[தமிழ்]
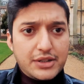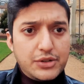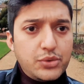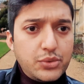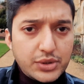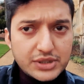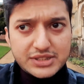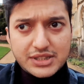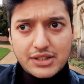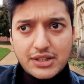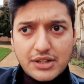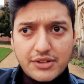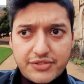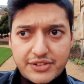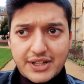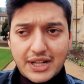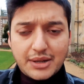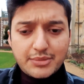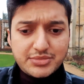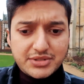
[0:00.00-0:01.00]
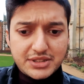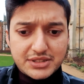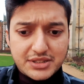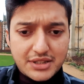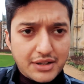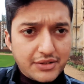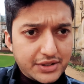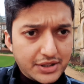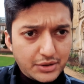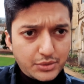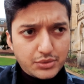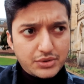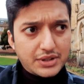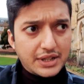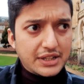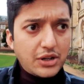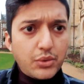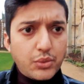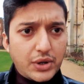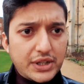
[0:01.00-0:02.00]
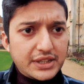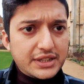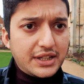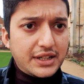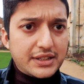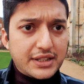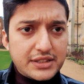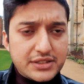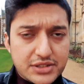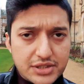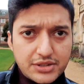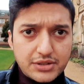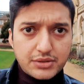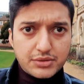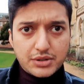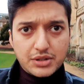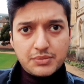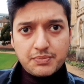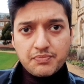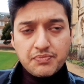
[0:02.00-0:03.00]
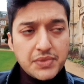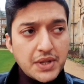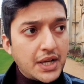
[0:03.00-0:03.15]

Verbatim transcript: யூனிவர்சிட்டி ஆஃப் கேம்பிரிட்ஜாக வந்து ஏதாவது ஒன் தான் நினச்சிருக்கோம்